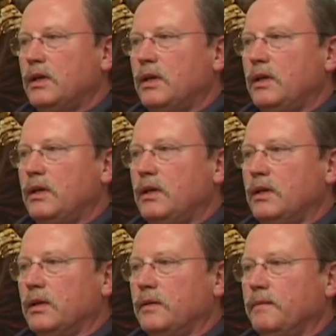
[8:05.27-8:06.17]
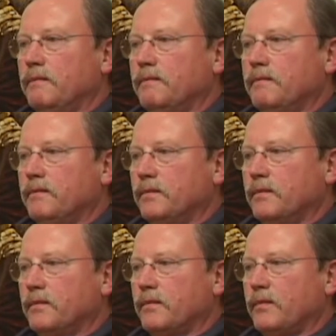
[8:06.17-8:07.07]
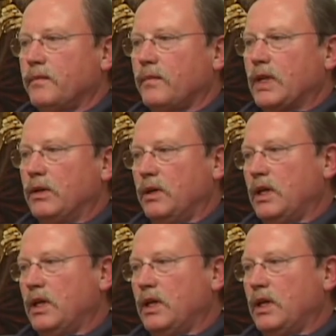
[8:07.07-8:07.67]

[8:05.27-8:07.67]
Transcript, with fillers: I, e, no